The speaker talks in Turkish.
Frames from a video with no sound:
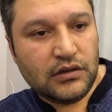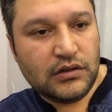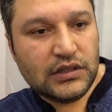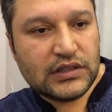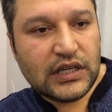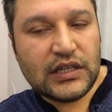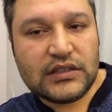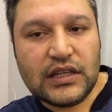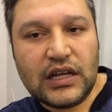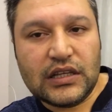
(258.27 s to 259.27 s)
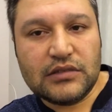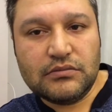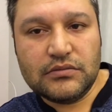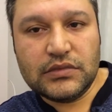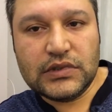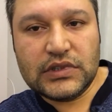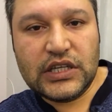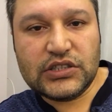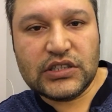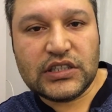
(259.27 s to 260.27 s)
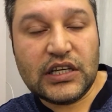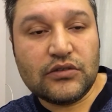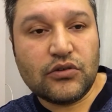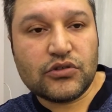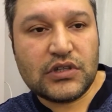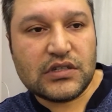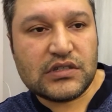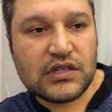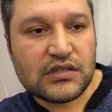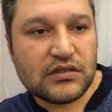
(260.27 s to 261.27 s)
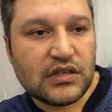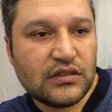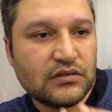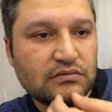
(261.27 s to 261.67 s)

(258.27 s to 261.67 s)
internetten aldım. Deji'nin kendi orijinal sitesinden.